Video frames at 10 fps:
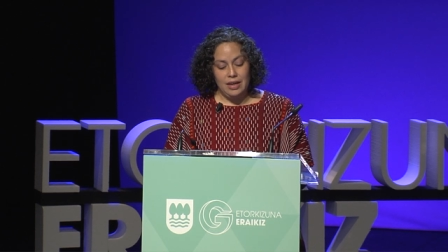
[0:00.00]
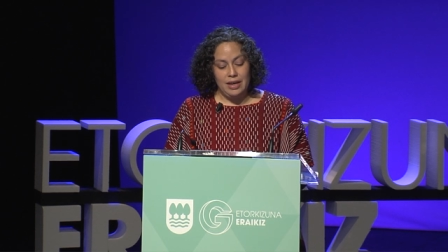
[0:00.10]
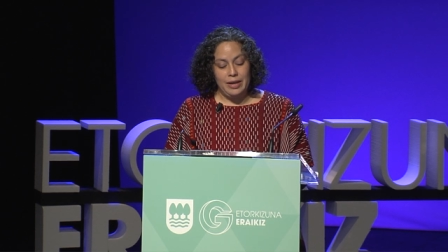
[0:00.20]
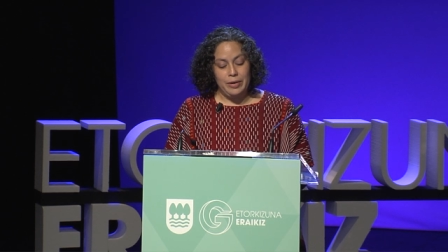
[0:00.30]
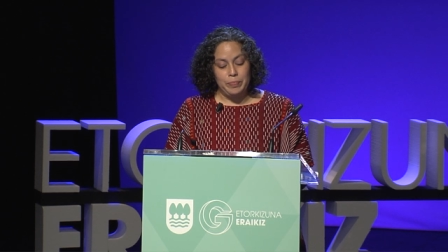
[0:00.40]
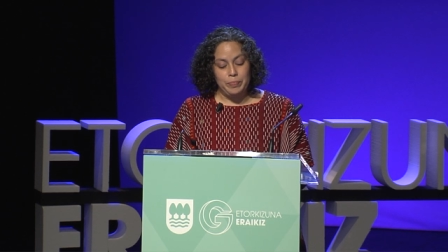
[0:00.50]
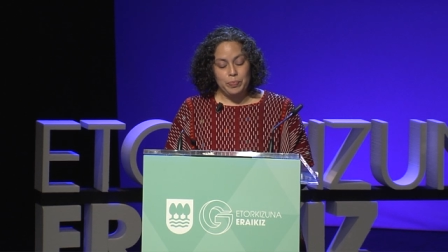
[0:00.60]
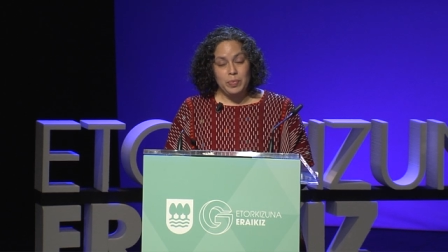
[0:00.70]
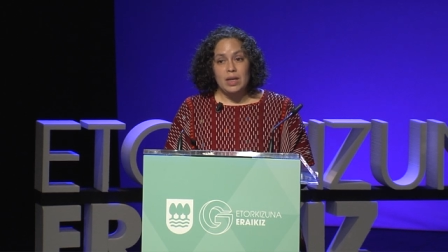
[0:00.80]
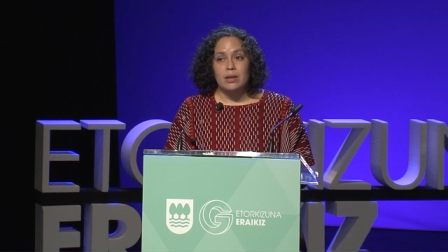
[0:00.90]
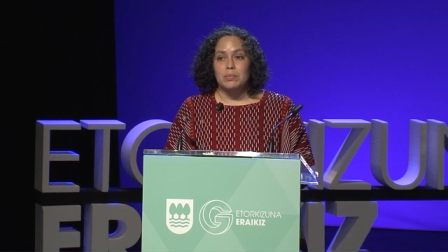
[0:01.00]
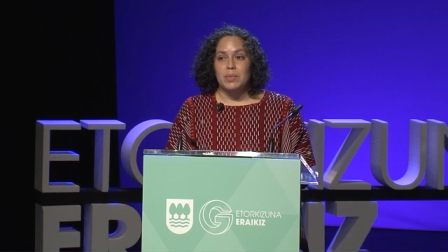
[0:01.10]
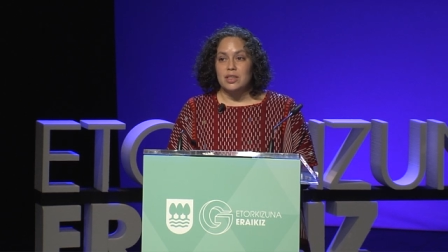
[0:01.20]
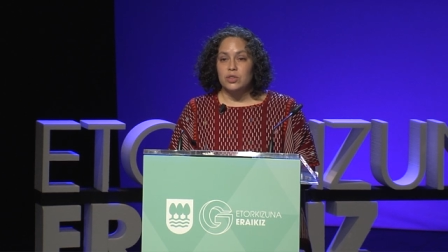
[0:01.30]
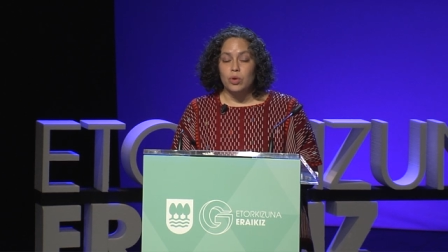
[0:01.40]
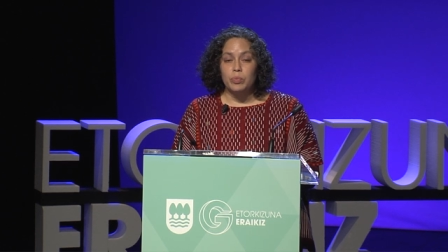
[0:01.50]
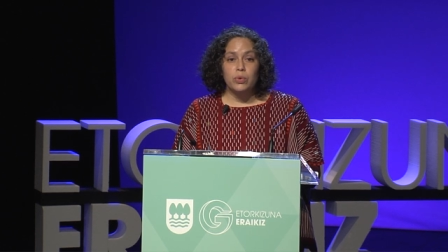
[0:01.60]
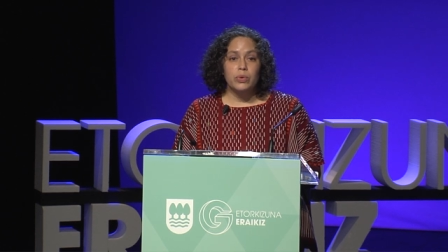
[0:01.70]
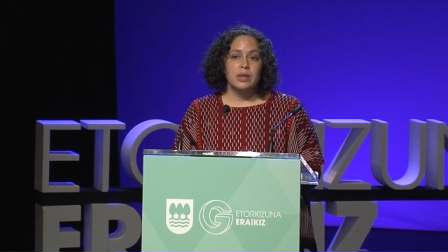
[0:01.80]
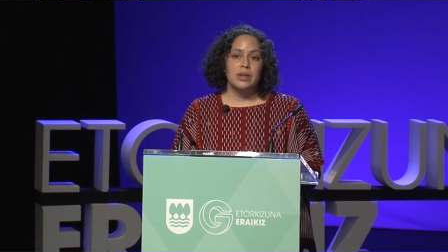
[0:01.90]
Em, es
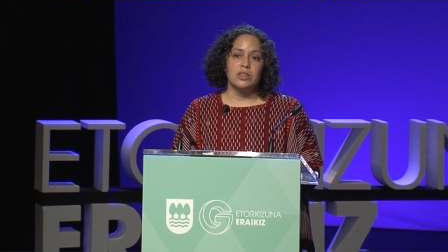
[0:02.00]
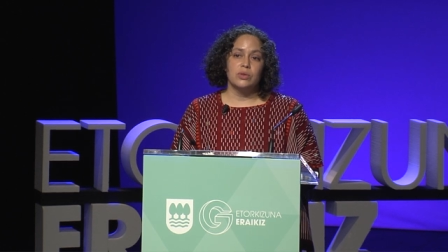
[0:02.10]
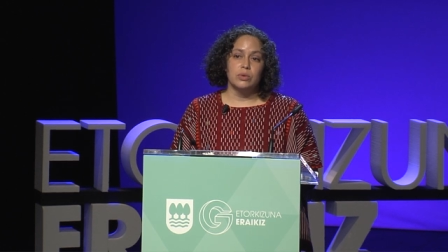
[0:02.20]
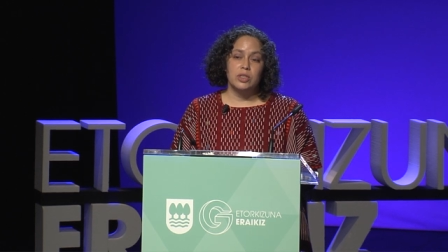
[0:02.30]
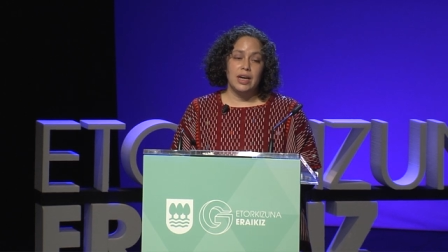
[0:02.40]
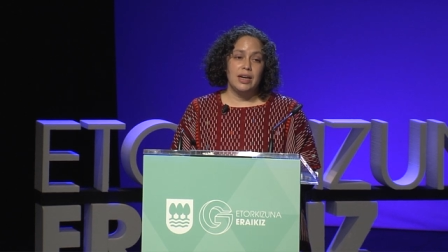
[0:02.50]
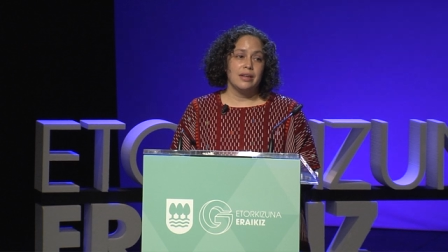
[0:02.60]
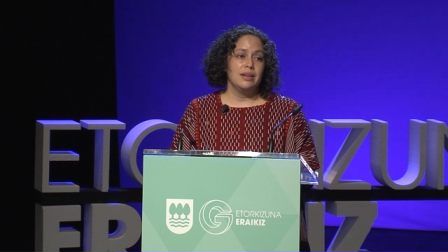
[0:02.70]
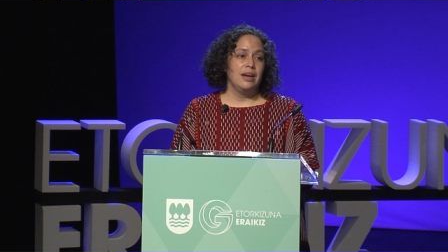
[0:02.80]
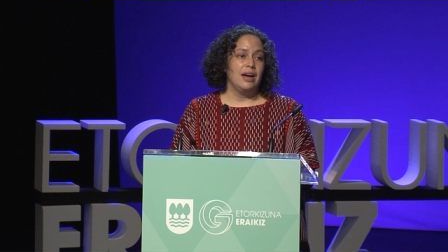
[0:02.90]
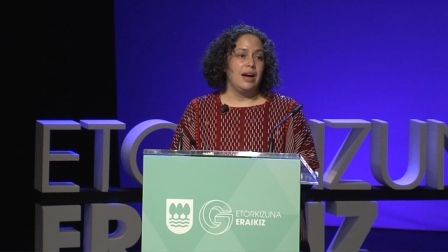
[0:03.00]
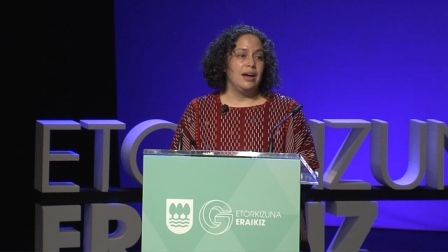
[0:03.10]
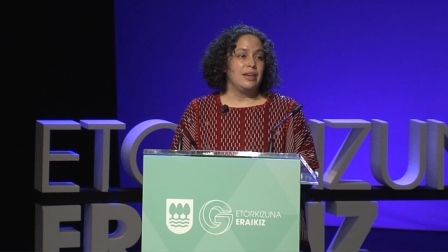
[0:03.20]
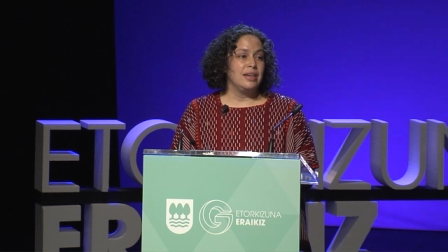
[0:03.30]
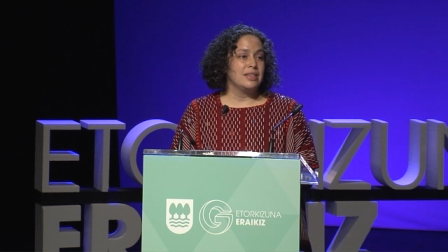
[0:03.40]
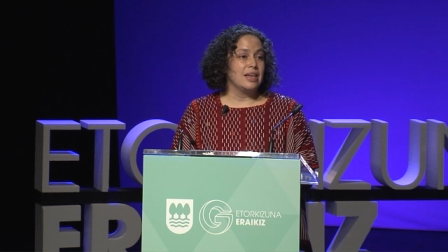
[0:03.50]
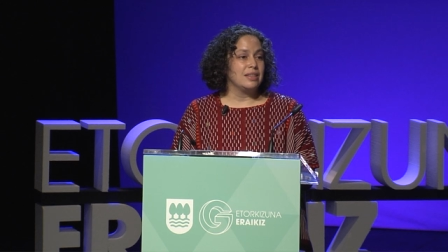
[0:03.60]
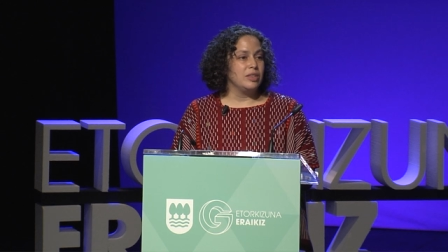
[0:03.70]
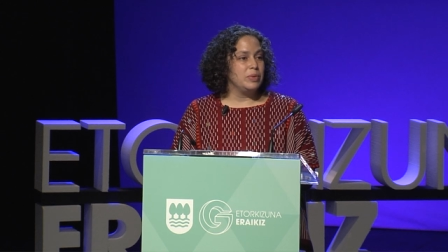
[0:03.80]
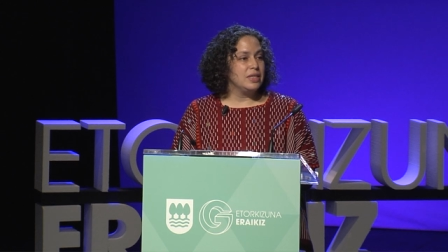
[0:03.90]
común escuchar a las
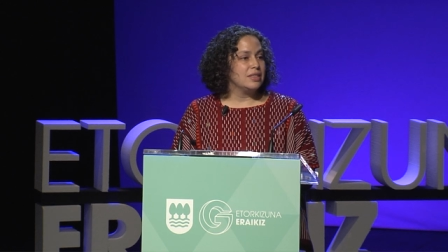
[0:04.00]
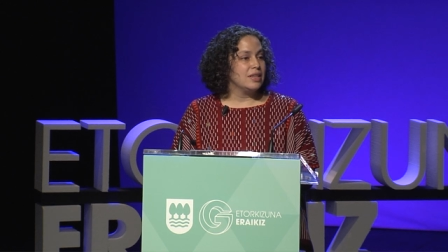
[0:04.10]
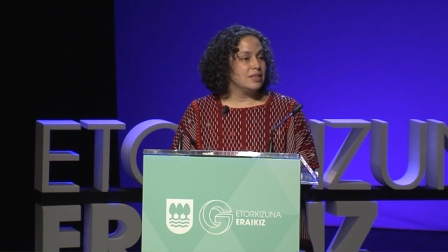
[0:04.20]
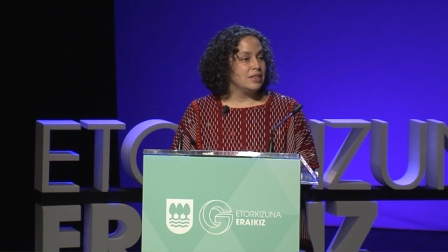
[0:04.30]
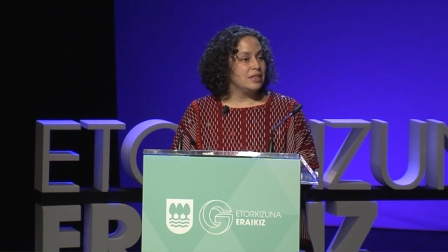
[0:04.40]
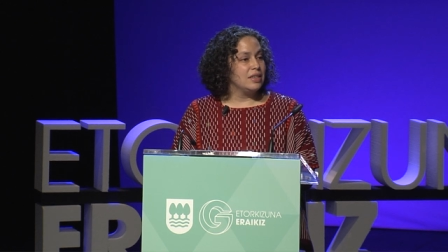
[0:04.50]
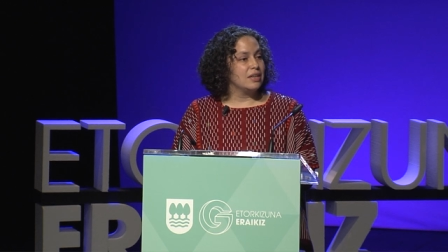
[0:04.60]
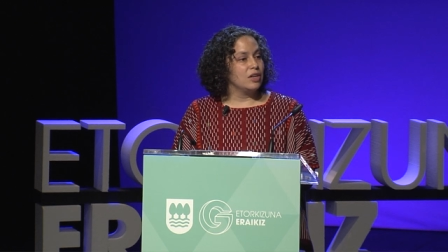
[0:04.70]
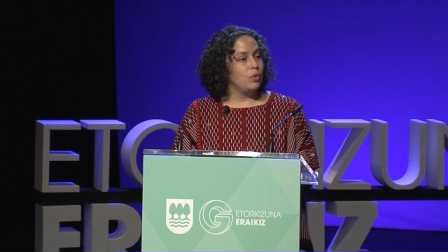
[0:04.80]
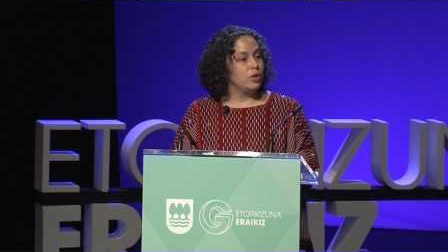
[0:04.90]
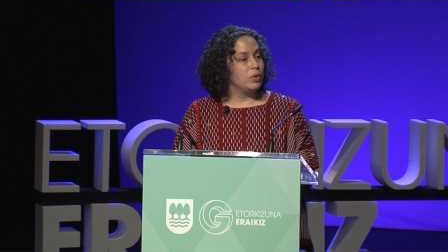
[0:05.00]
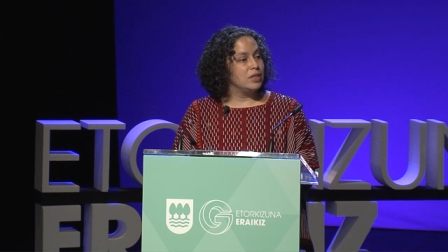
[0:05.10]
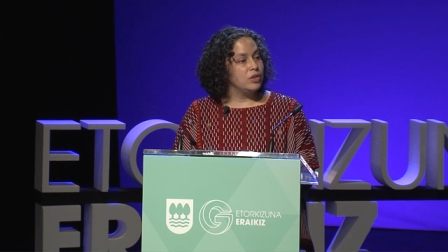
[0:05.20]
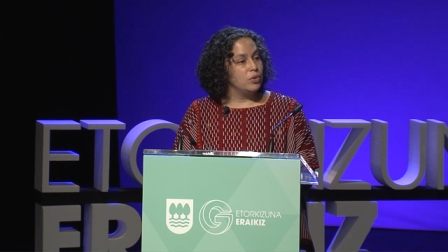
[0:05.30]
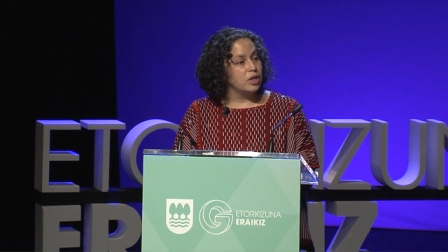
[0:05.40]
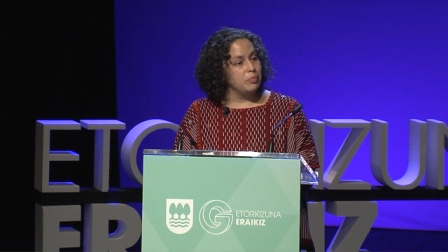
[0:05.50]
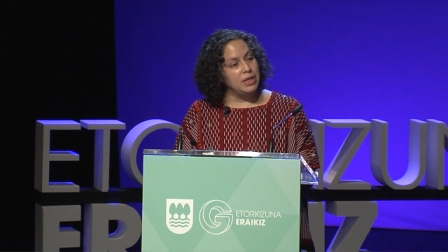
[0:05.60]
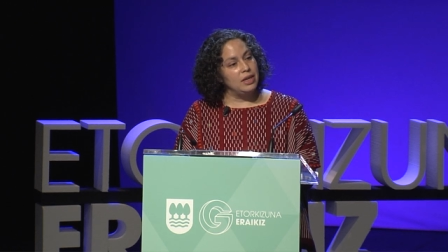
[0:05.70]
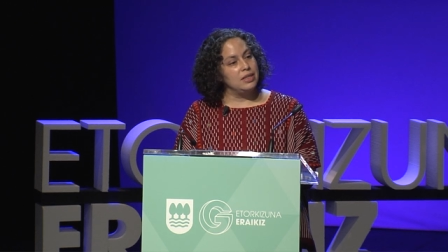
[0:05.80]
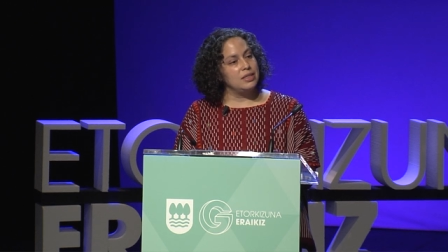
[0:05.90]
activistas decir que cuando han sido
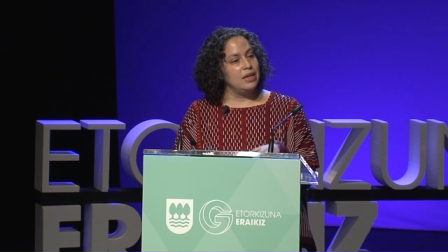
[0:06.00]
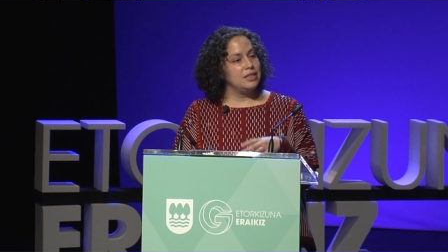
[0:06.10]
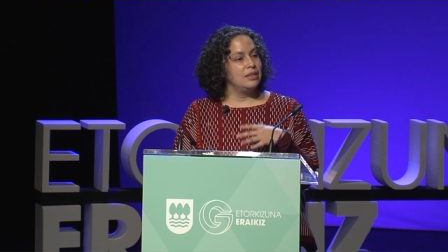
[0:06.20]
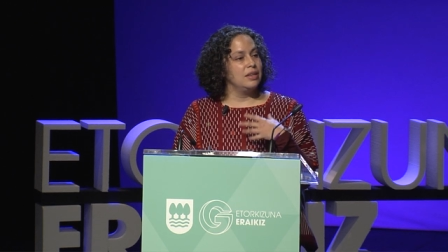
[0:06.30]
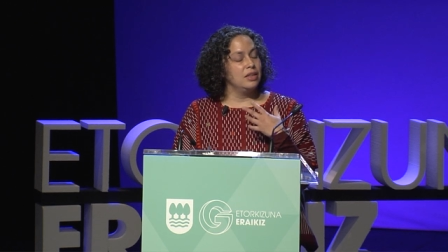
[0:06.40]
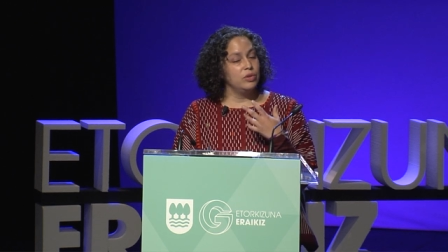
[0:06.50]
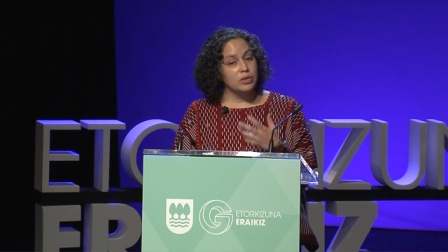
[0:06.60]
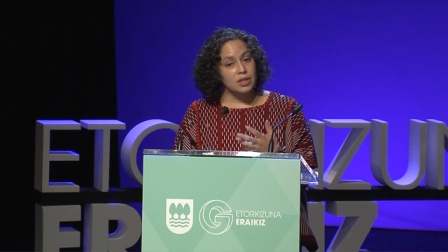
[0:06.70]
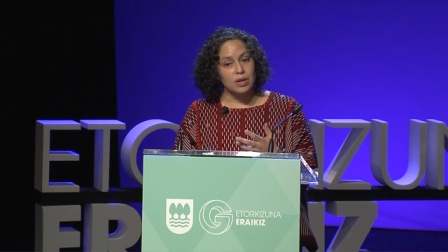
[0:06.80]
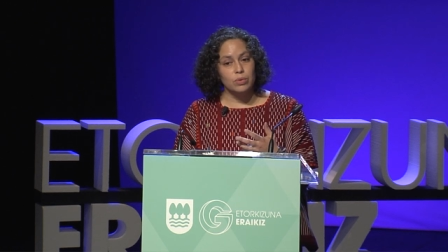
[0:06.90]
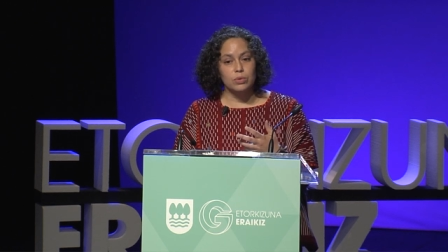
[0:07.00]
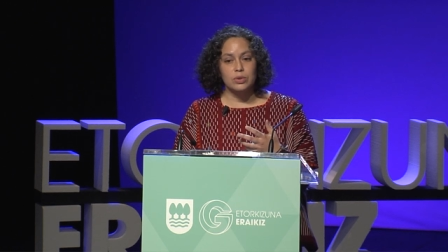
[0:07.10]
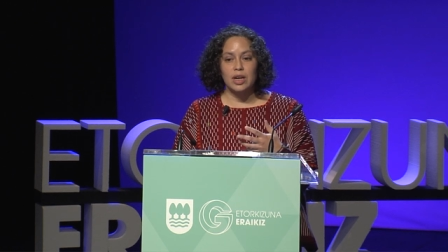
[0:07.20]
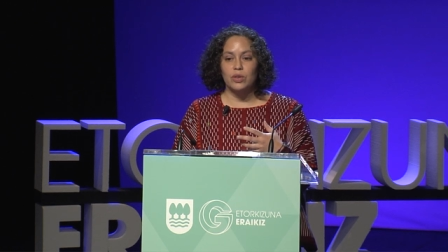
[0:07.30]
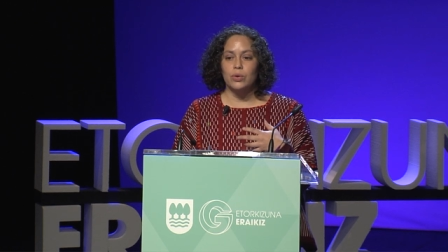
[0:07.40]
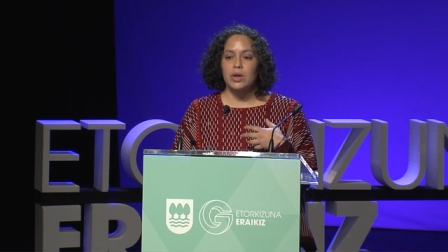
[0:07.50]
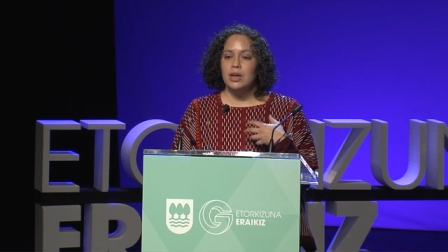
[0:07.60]
criminalizadas y han tenido que ir a un juzgado,